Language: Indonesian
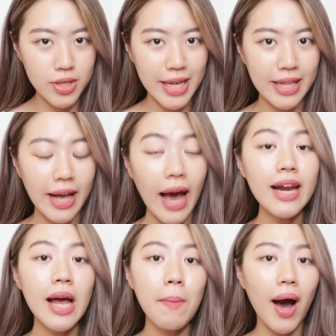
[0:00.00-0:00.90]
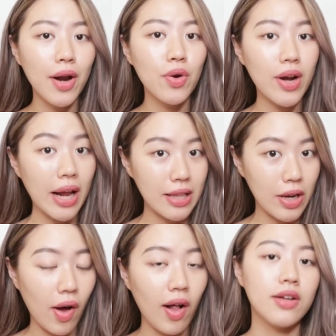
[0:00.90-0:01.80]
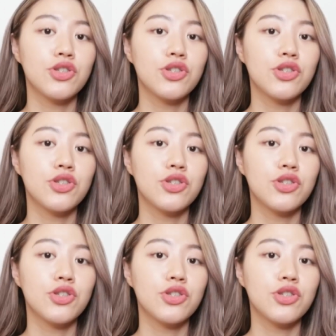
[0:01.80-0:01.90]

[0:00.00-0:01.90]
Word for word: skincare yang mengandung retinol.